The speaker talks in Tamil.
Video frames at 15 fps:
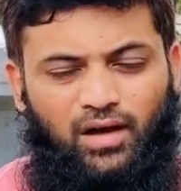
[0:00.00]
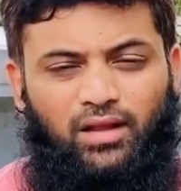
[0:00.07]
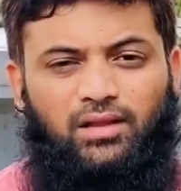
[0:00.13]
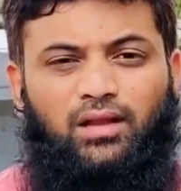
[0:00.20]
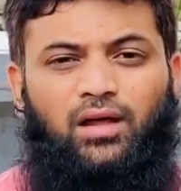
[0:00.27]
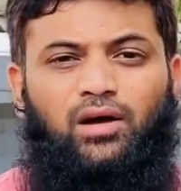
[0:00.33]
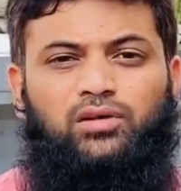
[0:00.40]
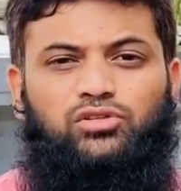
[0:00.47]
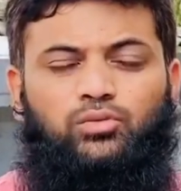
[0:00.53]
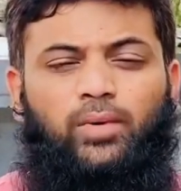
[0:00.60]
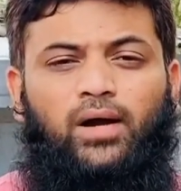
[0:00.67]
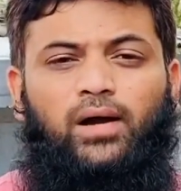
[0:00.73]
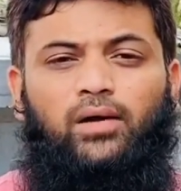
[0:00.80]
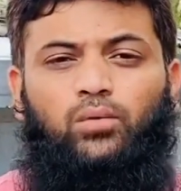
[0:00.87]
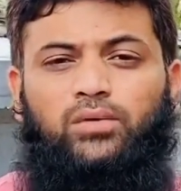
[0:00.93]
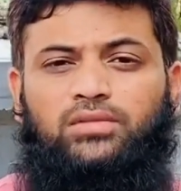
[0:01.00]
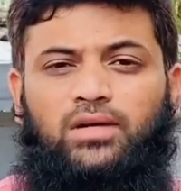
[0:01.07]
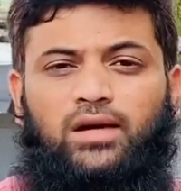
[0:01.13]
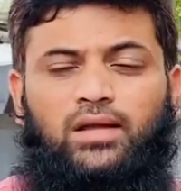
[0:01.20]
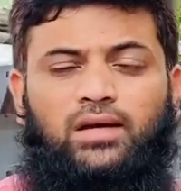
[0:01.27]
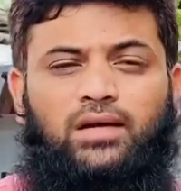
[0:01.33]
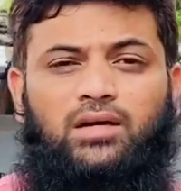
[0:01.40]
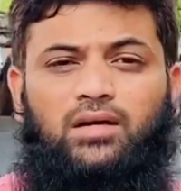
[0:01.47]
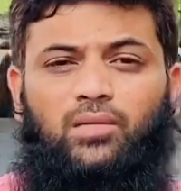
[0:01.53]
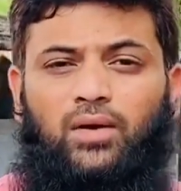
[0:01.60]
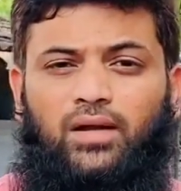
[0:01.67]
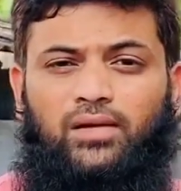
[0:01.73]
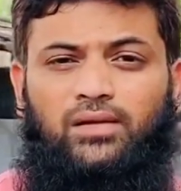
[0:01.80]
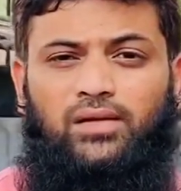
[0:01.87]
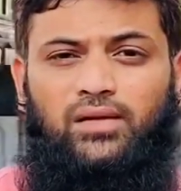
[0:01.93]
அல்லாஹ் சுபஹானுவா சாலா எங்களுக்கு
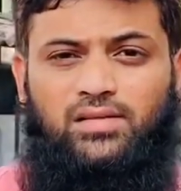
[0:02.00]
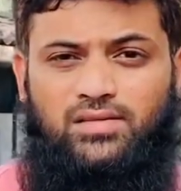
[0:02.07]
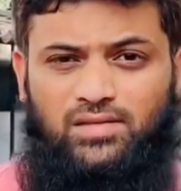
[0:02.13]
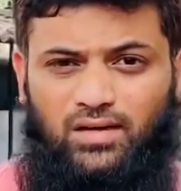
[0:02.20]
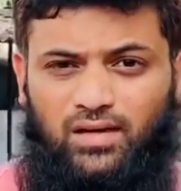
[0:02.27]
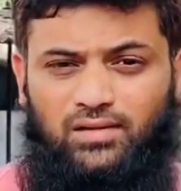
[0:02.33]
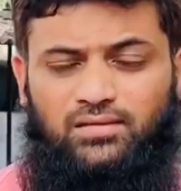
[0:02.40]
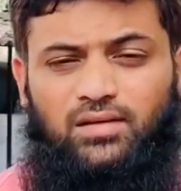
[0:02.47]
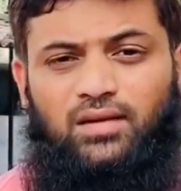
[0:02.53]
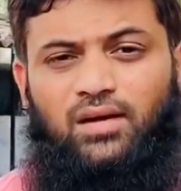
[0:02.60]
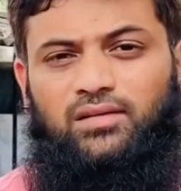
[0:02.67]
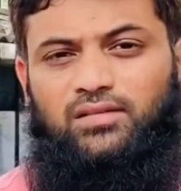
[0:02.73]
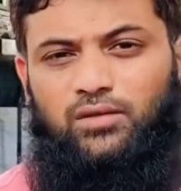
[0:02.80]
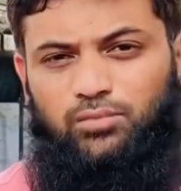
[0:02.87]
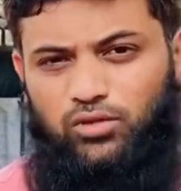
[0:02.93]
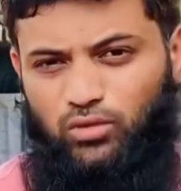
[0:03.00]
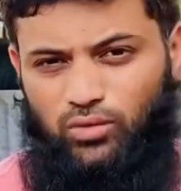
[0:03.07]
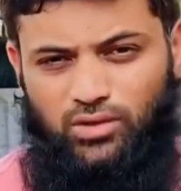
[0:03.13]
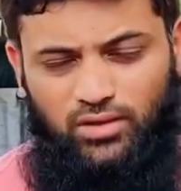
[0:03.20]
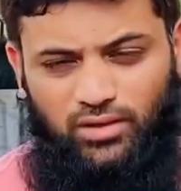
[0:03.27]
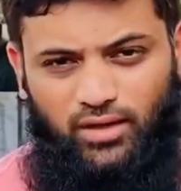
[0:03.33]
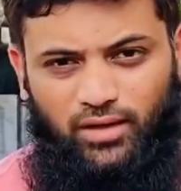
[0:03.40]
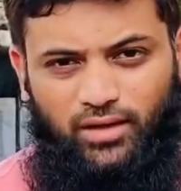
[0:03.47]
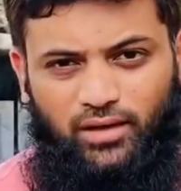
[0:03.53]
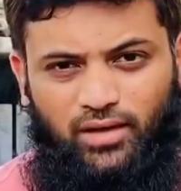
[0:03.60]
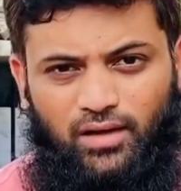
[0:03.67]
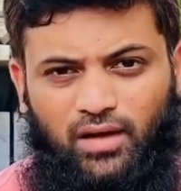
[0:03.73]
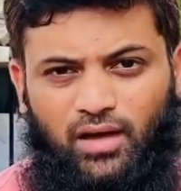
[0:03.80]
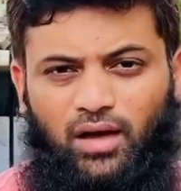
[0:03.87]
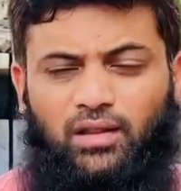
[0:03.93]
வழங்கிய இஸ்லாத்தில் நான் திருப்தி கொள்கின்றேன்
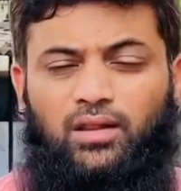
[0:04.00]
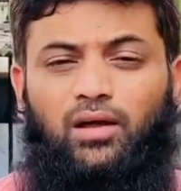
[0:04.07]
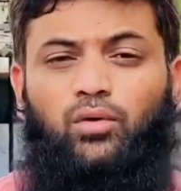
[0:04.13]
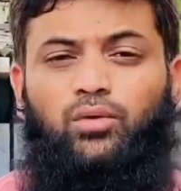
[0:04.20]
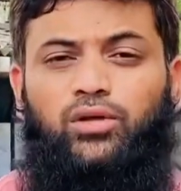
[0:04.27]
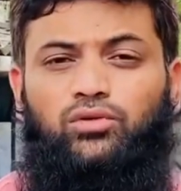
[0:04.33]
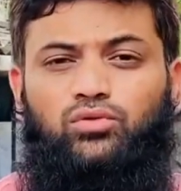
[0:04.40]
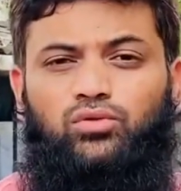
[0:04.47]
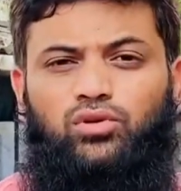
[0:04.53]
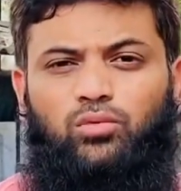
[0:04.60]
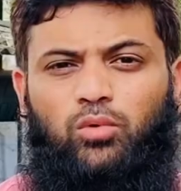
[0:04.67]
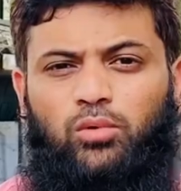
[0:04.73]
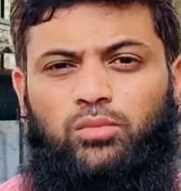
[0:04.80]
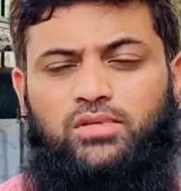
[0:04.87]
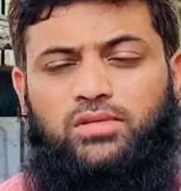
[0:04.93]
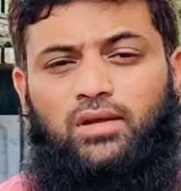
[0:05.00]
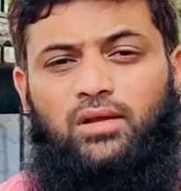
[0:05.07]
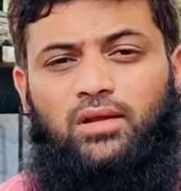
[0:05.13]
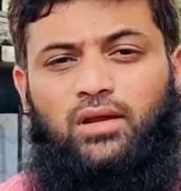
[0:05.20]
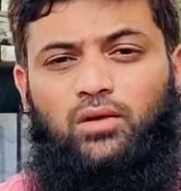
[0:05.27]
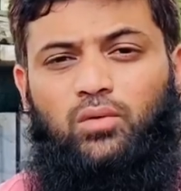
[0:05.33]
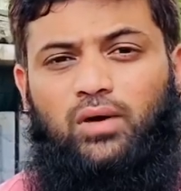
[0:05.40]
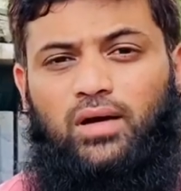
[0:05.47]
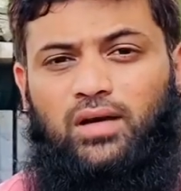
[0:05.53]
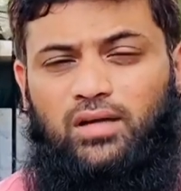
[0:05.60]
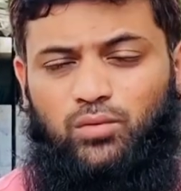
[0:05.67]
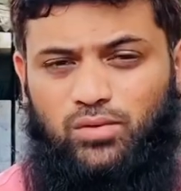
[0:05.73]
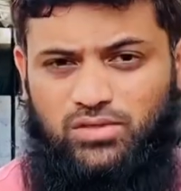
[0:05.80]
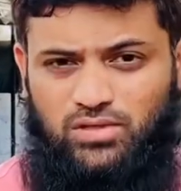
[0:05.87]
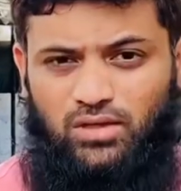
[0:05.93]
அல்லாஹுடைய தூதர் முகமது சல்லாஹூ அலி
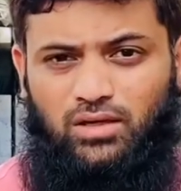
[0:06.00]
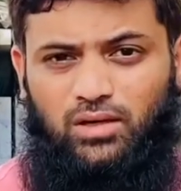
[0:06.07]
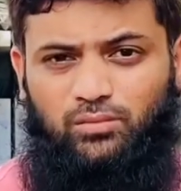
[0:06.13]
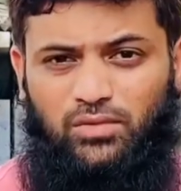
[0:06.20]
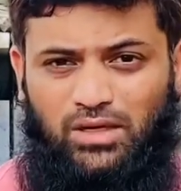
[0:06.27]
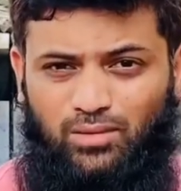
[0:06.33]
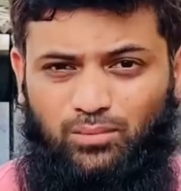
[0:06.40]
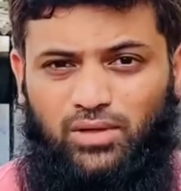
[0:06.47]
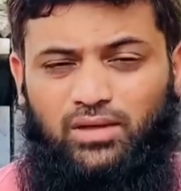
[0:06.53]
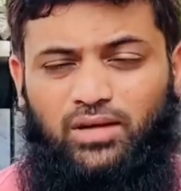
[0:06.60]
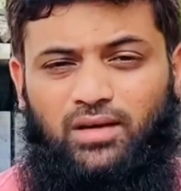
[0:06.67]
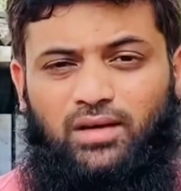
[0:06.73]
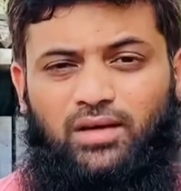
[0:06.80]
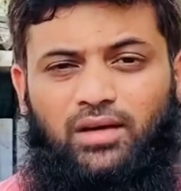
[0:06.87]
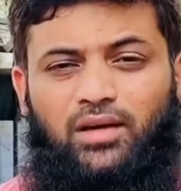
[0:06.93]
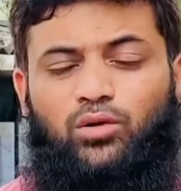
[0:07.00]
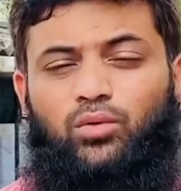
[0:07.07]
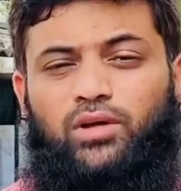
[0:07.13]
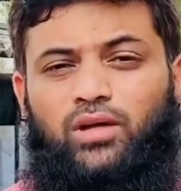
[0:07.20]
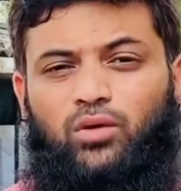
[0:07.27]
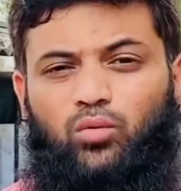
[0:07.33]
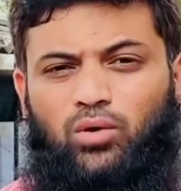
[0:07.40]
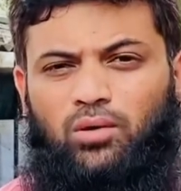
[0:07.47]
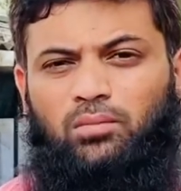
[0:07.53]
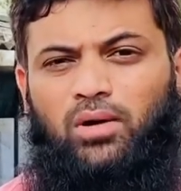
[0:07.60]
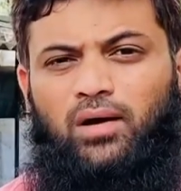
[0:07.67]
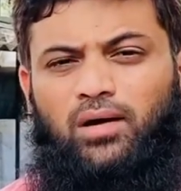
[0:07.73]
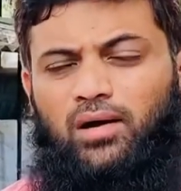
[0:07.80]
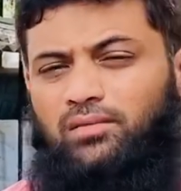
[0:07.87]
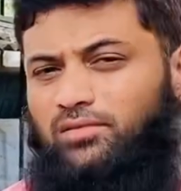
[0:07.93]
வசல்லம் என்பதில் என்னுடைய
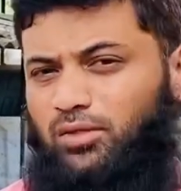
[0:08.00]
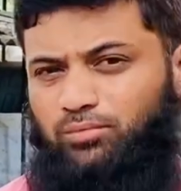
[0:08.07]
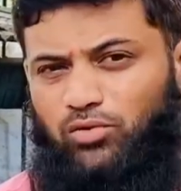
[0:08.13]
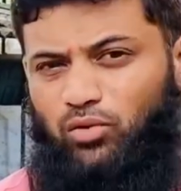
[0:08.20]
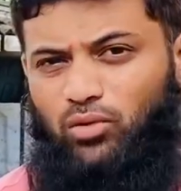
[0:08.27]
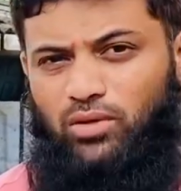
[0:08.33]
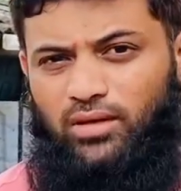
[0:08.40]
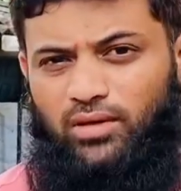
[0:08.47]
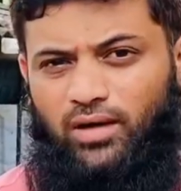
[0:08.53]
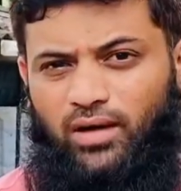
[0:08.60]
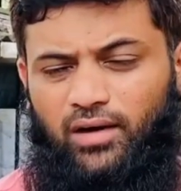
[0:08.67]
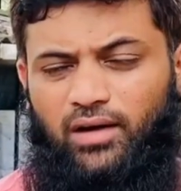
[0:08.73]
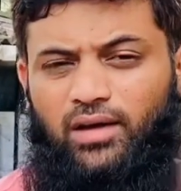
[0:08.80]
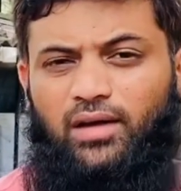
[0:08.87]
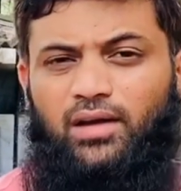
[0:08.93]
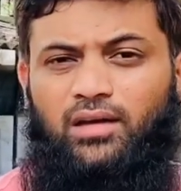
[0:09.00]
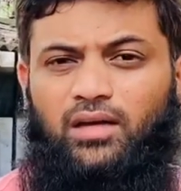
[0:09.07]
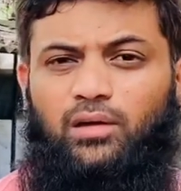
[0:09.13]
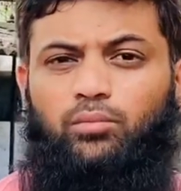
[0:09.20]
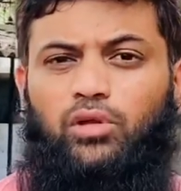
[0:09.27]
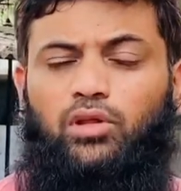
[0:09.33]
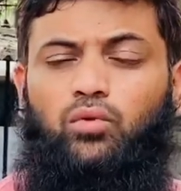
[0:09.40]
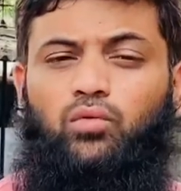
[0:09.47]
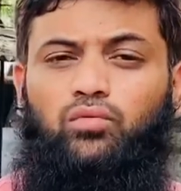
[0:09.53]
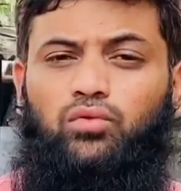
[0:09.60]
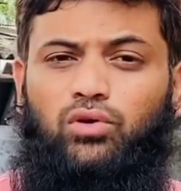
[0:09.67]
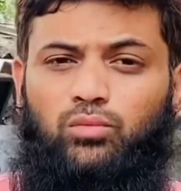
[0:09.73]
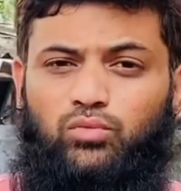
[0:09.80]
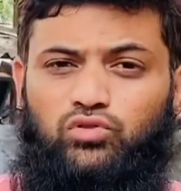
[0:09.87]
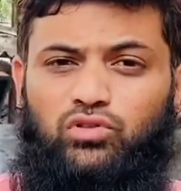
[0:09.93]
உளமாற நான் திருப்தி கொள்கின்றேன் என்பதை
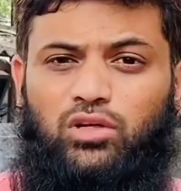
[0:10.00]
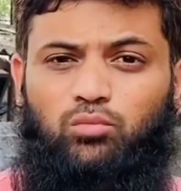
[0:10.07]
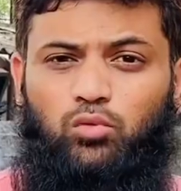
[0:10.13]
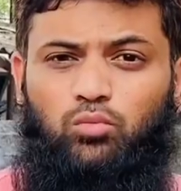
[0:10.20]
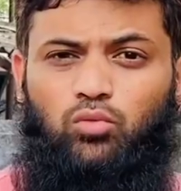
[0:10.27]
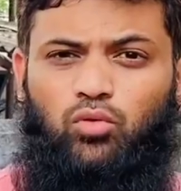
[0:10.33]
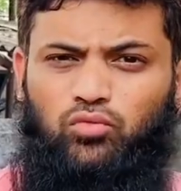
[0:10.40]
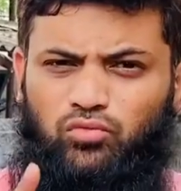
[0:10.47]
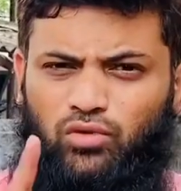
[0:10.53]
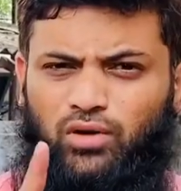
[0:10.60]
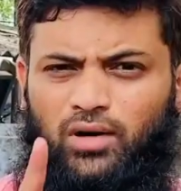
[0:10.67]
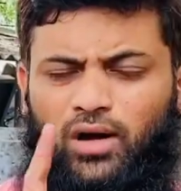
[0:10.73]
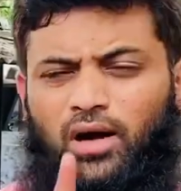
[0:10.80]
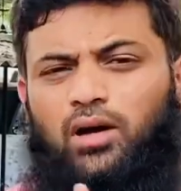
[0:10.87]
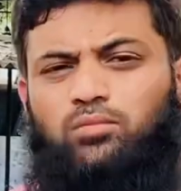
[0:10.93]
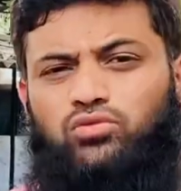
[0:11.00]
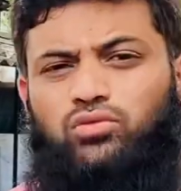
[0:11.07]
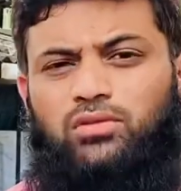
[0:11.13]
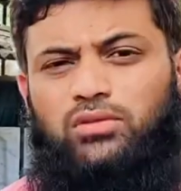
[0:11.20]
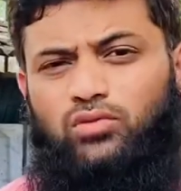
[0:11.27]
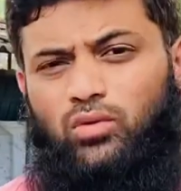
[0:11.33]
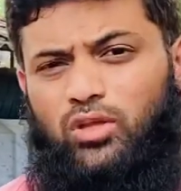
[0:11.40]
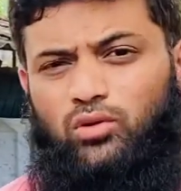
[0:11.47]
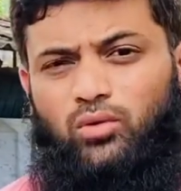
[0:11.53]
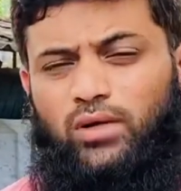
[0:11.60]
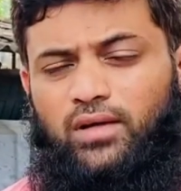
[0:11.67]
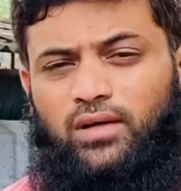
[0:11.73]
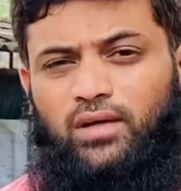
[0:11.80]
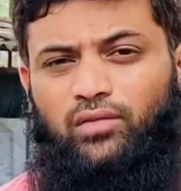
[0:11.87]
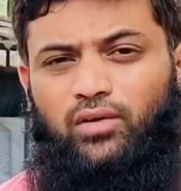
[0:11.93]
ஒவ்வொரு முஸ்லீமும் ஒவ்வொரு நாளும் சொல்லிக்
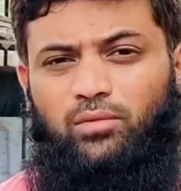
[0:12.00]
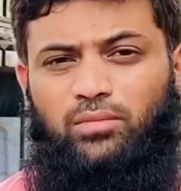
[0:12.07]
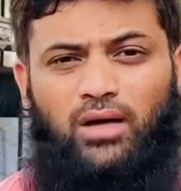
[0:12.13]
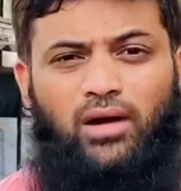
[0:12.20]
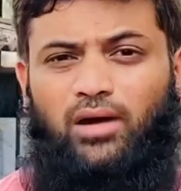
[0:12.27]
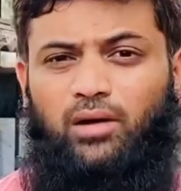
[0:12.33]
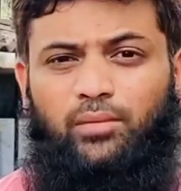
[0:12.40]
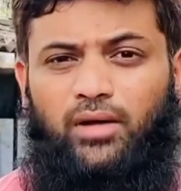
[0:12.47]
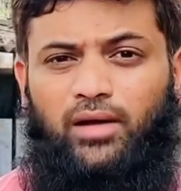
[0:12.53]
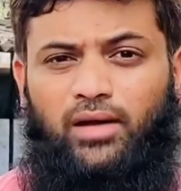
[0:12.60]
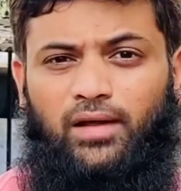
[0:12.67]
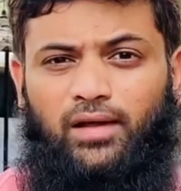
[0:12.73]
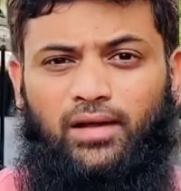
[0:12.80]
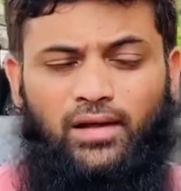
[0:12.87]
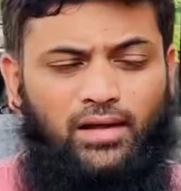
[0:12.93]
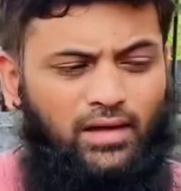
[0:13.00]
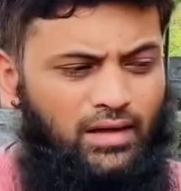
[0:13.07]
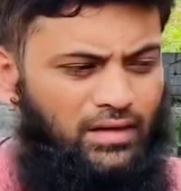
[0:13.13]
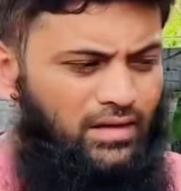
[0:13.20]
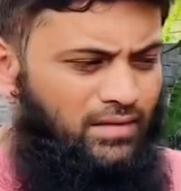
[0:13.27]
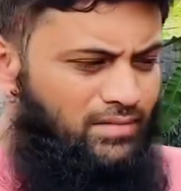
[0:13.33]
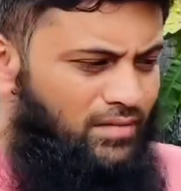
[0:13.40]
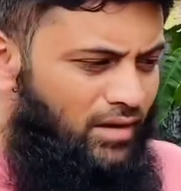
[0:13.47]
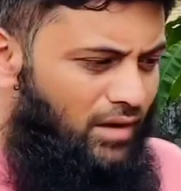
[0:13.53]
கொண்டே இருக்க வேண்டும் காரணம் என்ன எந்த